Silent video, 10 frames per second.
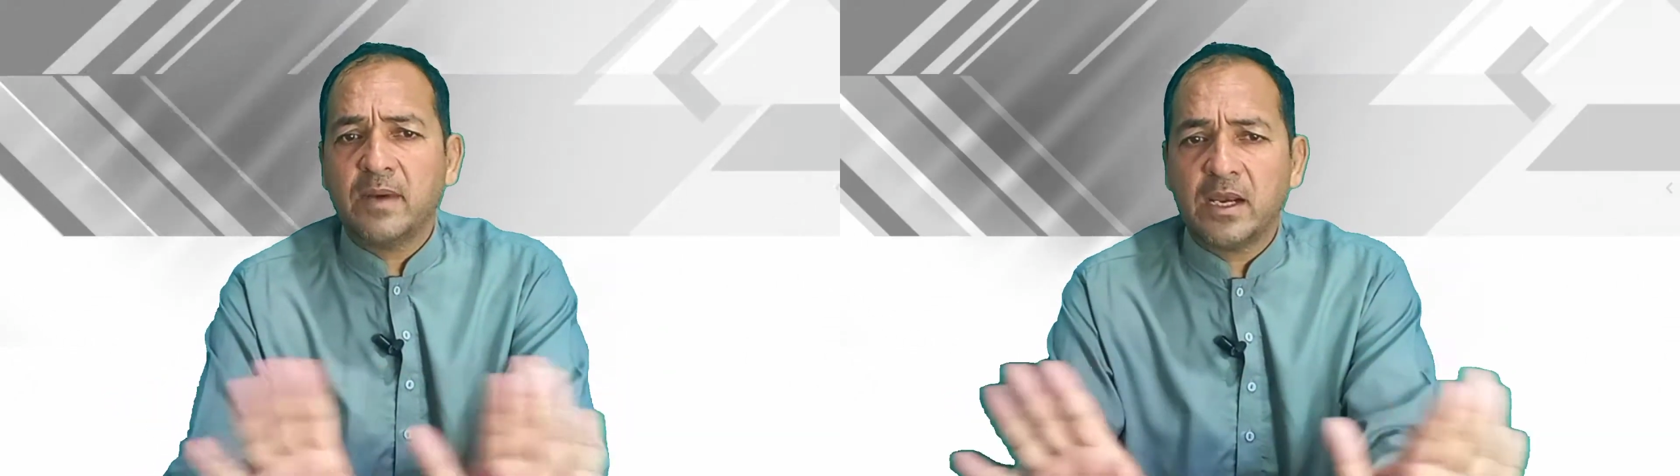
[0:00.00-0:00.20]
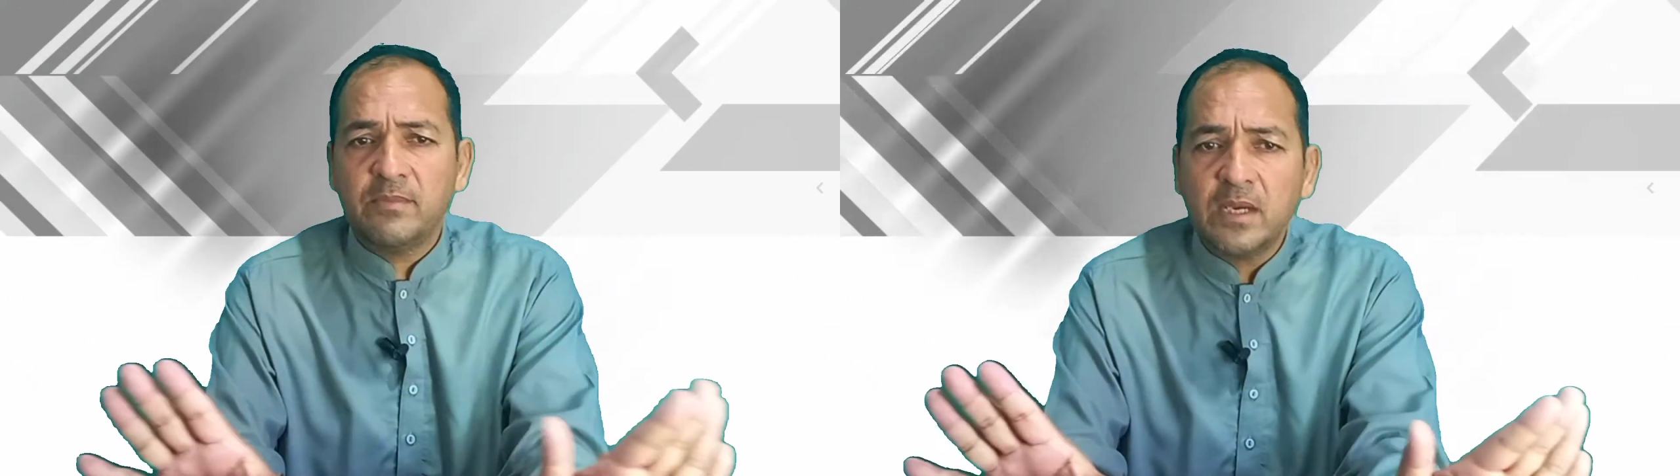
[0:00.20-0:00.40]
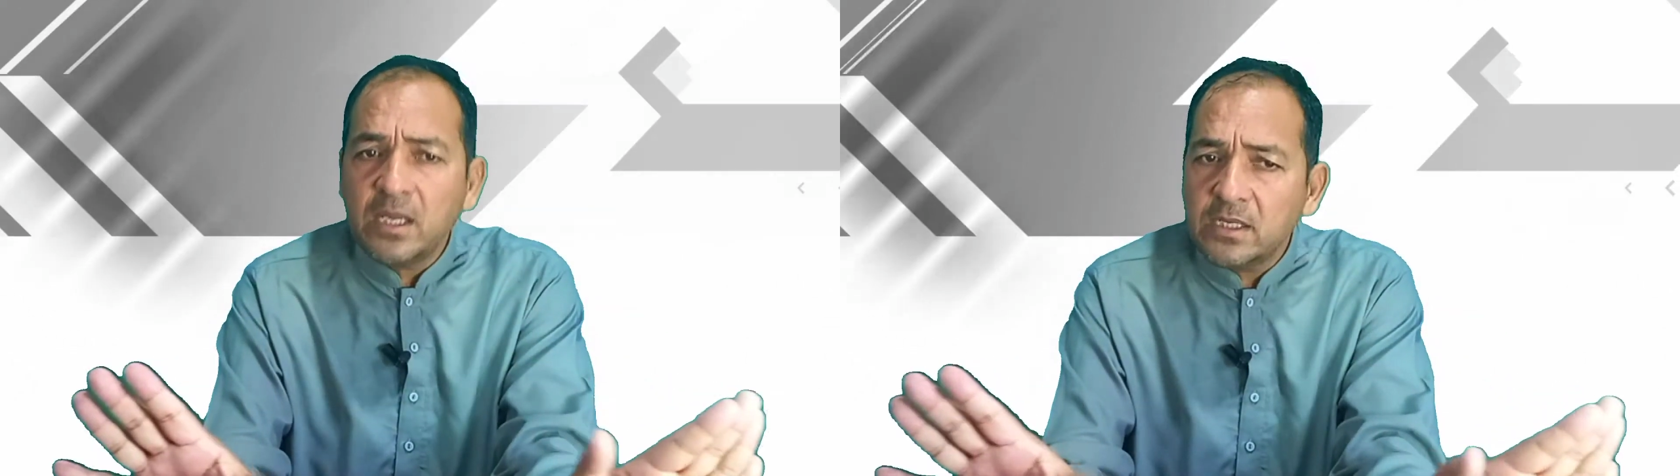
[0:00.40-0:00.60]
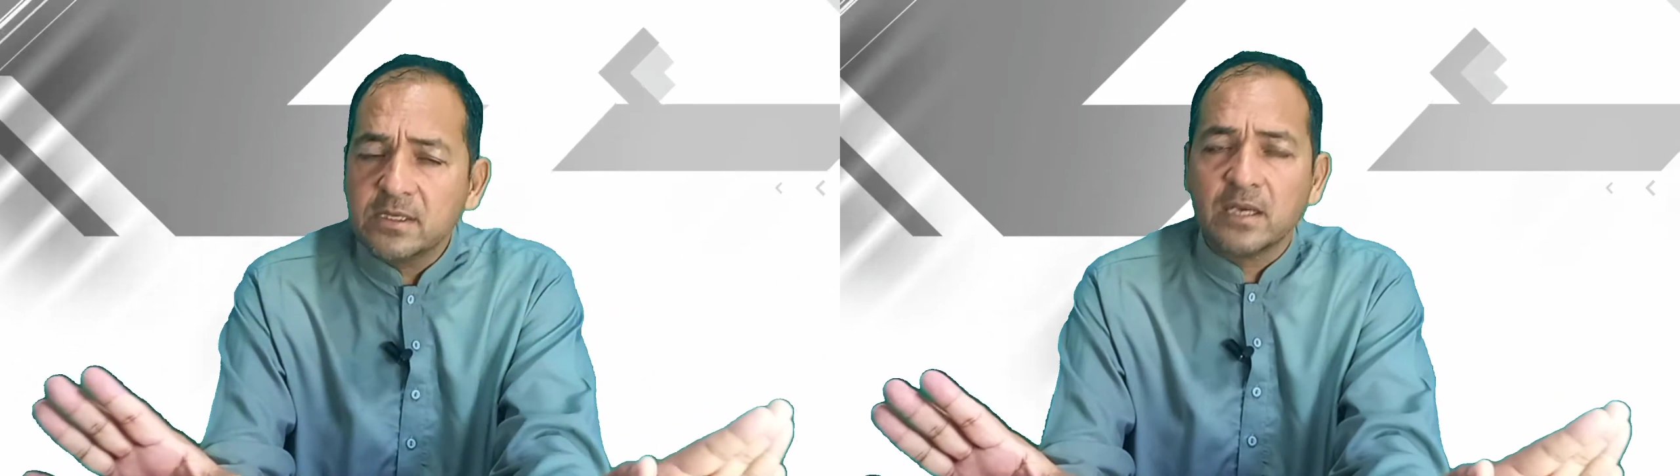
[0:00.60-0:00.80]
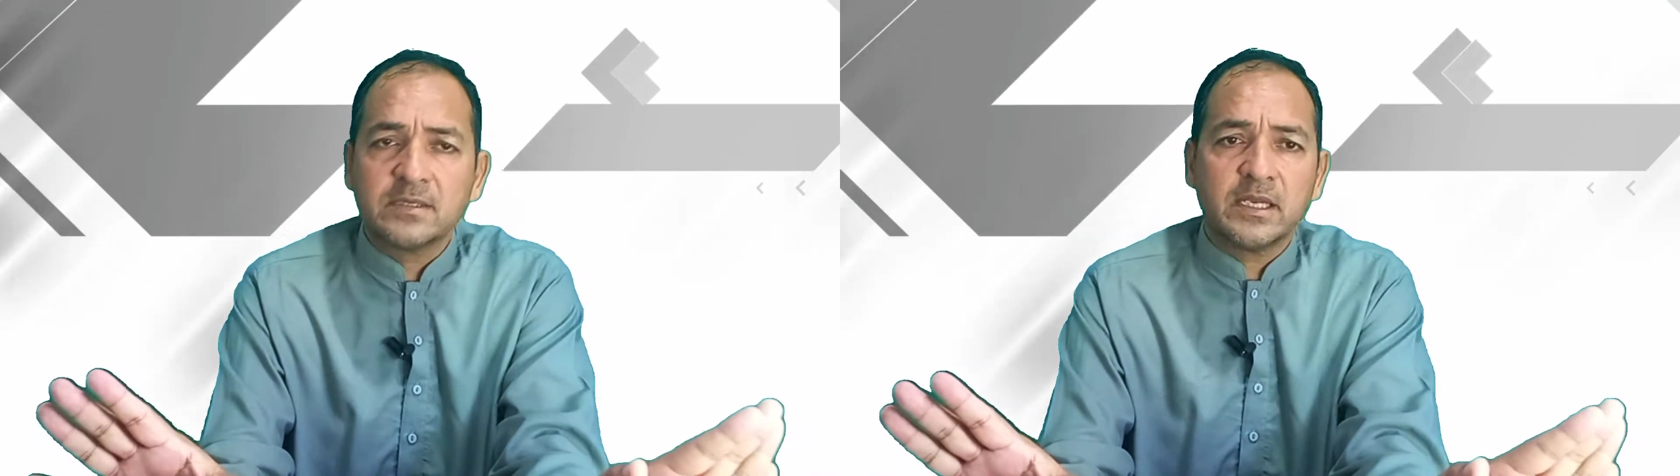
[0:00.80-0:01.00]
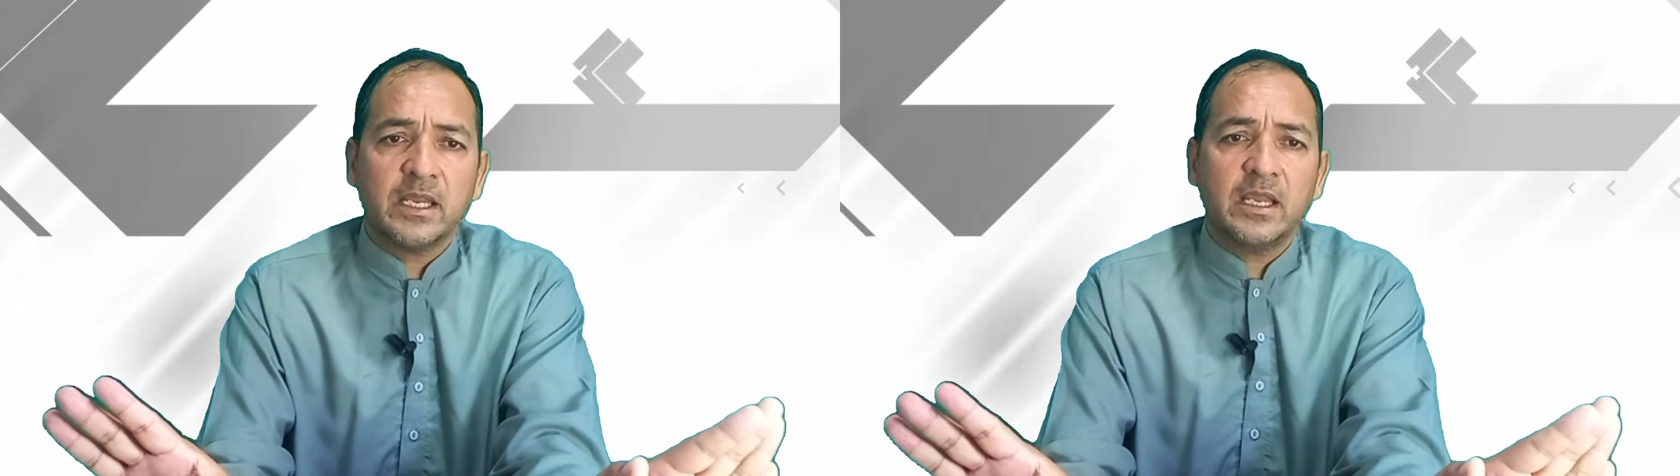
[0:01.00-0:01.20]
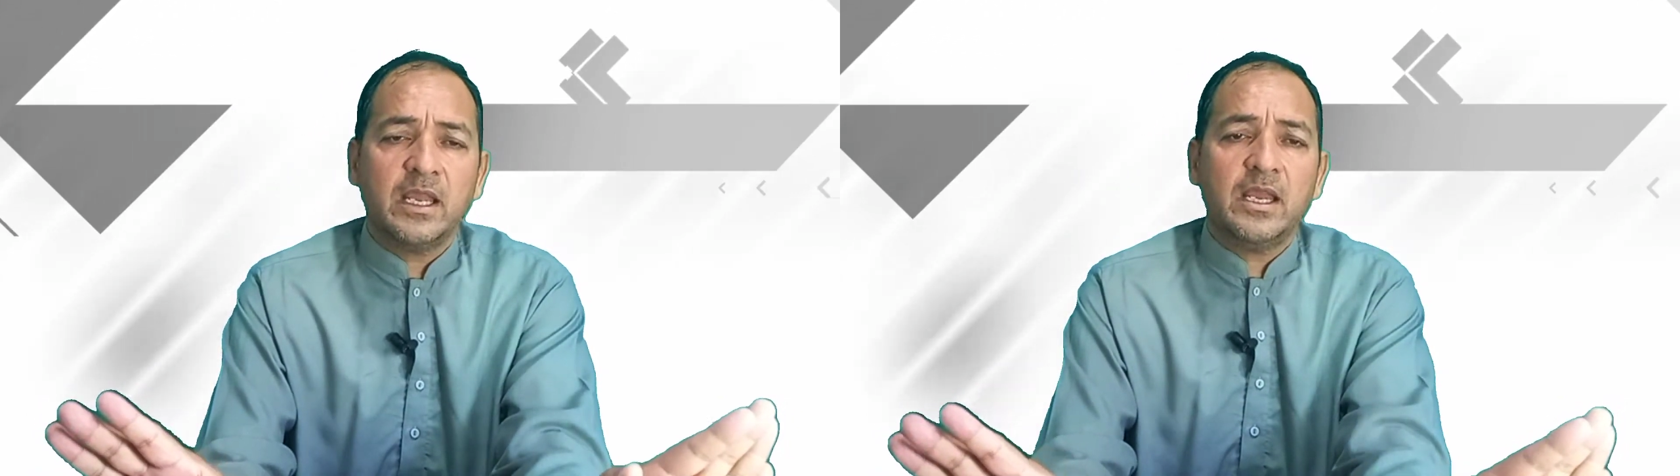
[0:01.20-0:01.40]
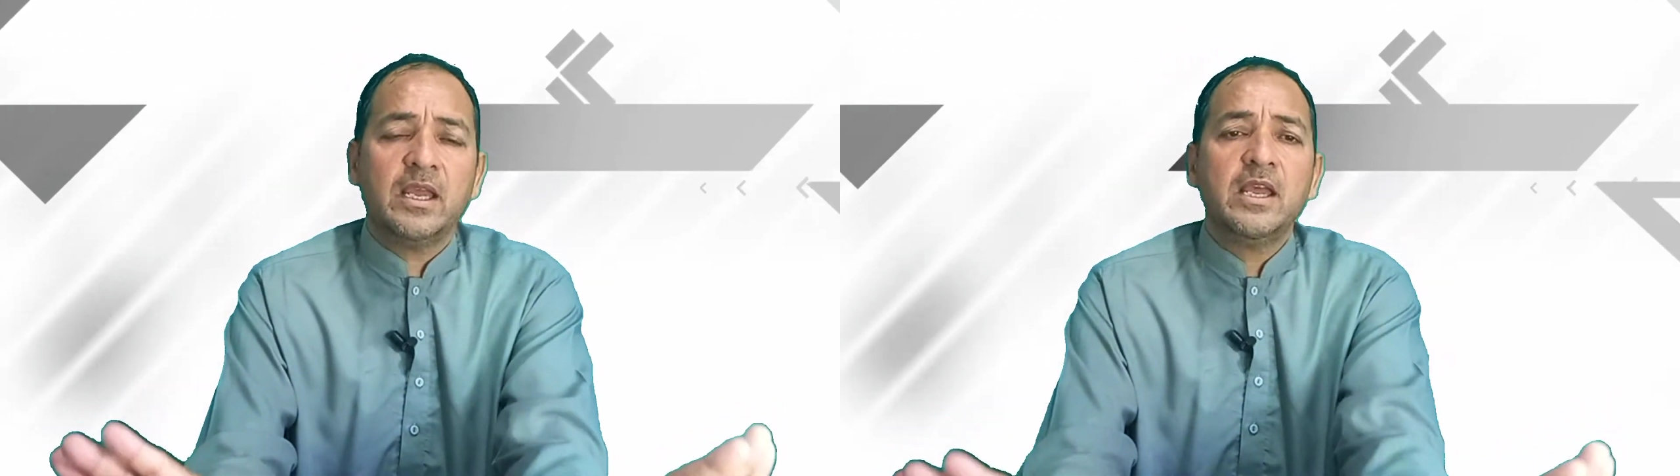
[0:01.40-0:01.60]
बारे में नहीं जान
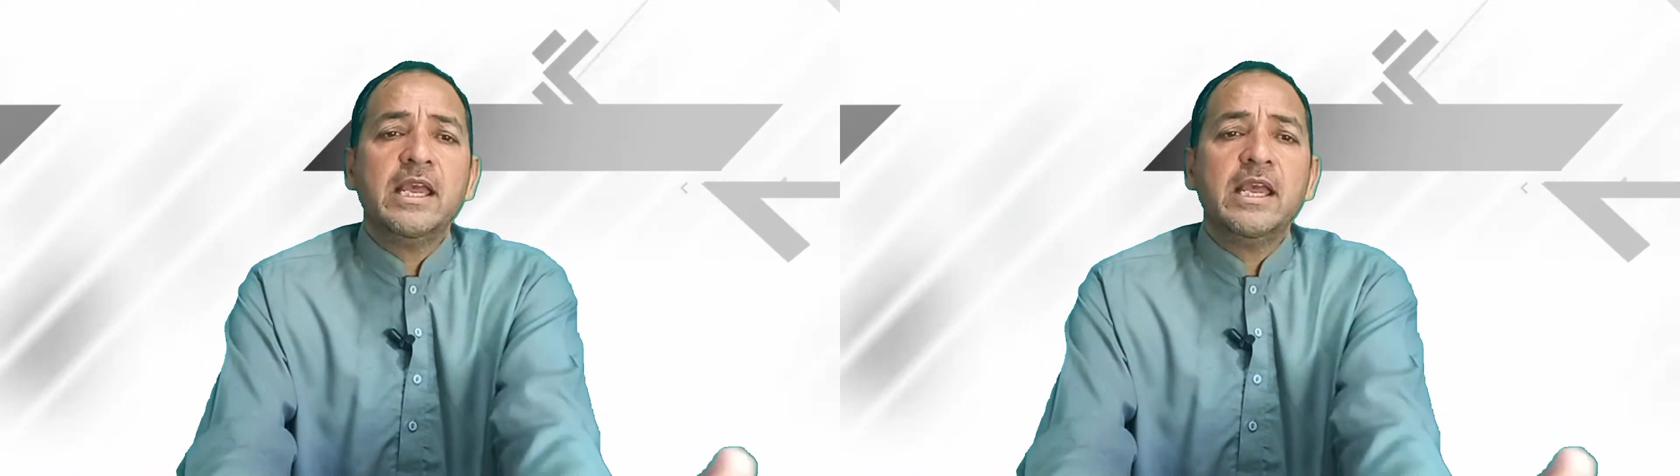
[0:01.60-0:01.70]
सकेंगे